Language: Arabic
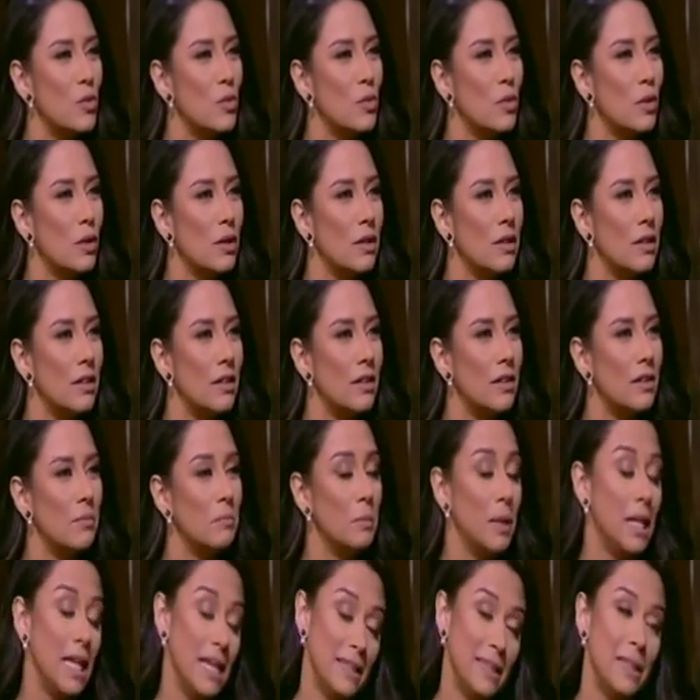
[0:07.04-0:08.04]

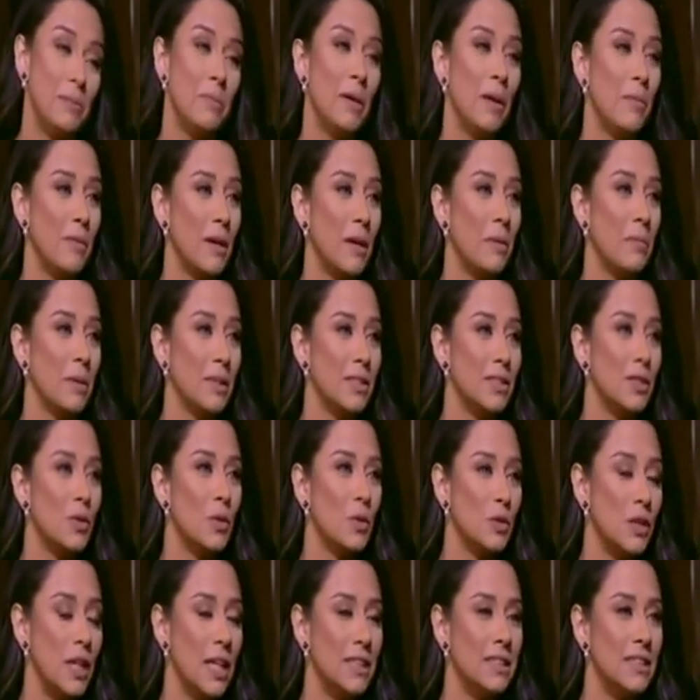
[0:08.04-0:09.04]
وبالاهتمام كمان دي
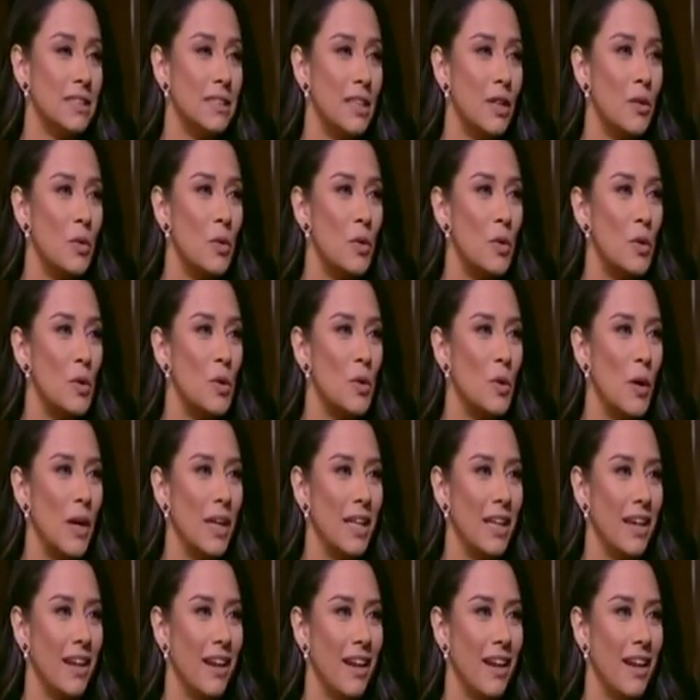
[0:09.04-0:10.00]
نقطه عايز اسالكم كلكم عليها